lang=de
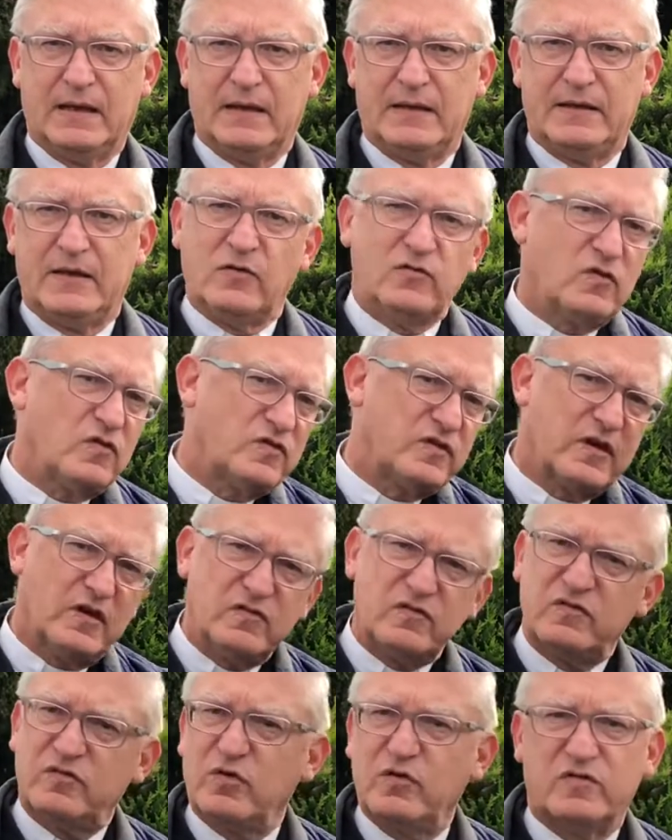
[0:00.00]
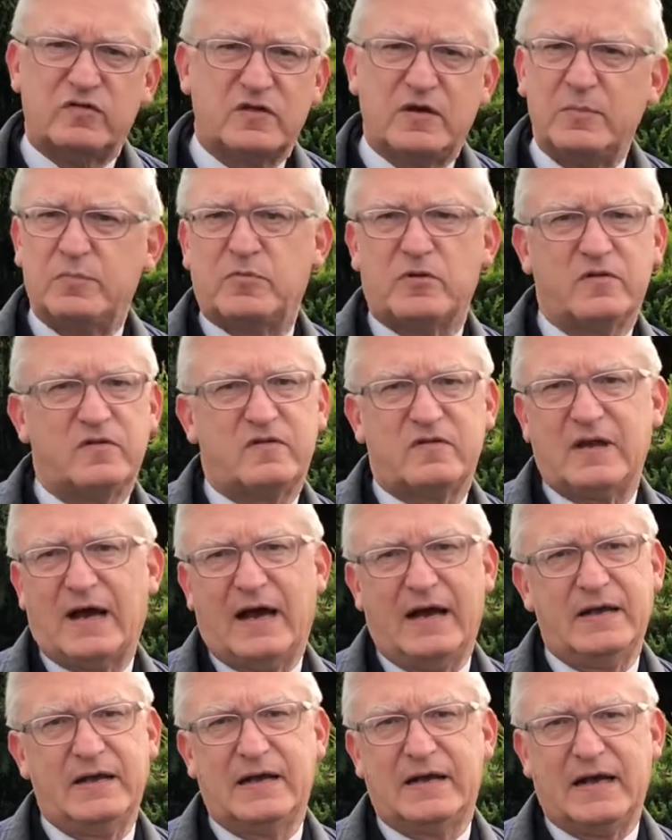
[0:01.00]
Jesus Christus gibt uns da
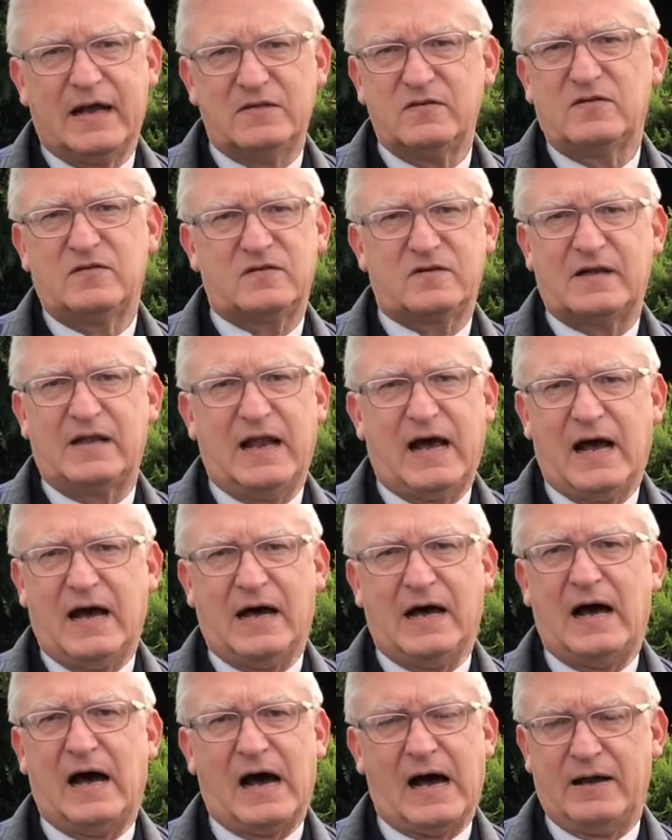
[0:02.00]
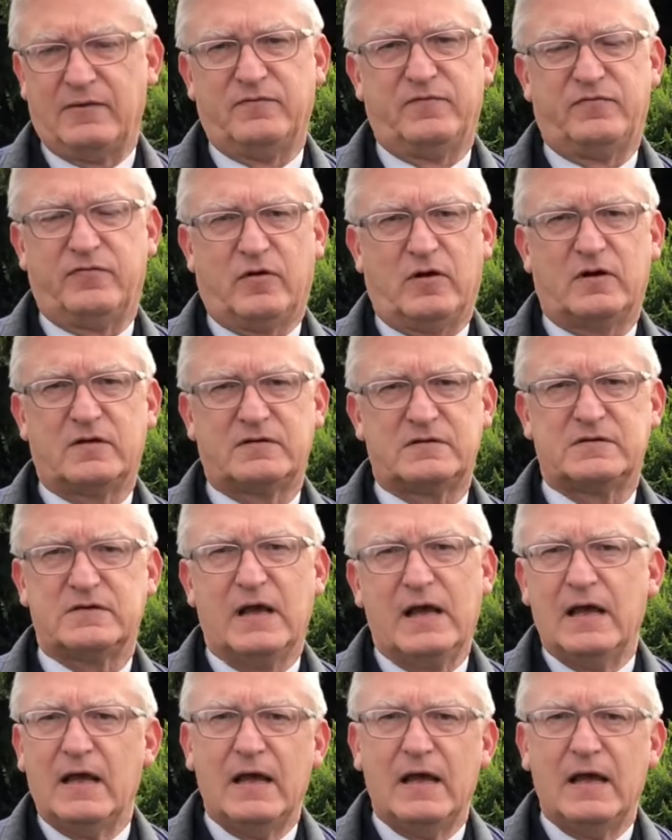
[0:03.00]
eine ganz klare Antwort.